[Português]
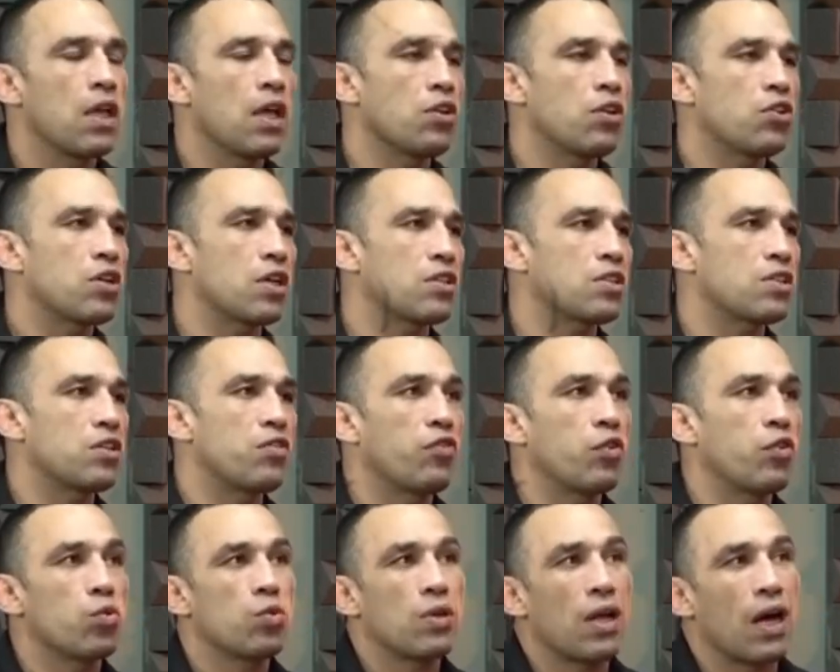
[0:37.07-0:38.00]
a gente já
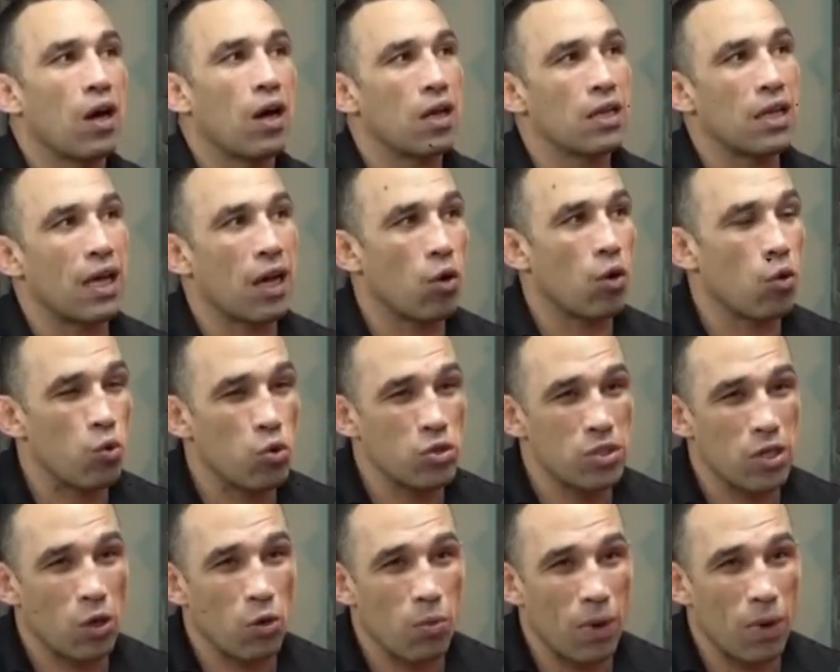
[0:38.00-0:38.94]
se viu na, na
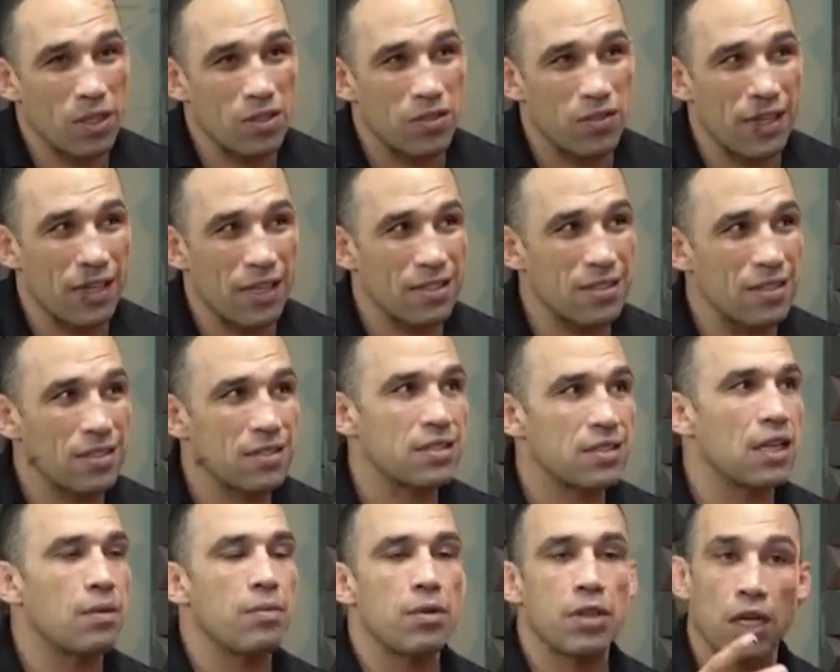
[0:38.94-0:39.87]
Rússia algumas
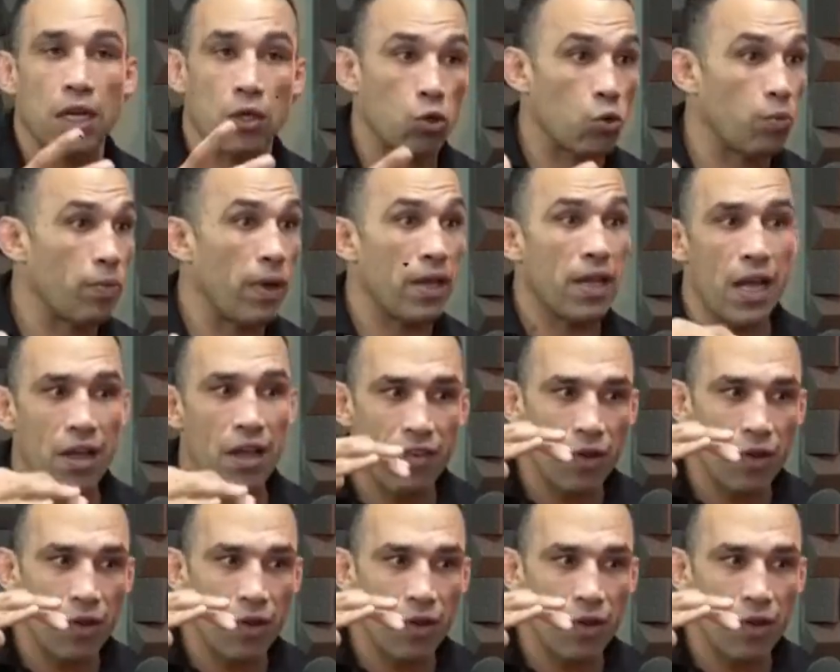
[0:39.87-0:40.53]
vezes e ele me tratou bem,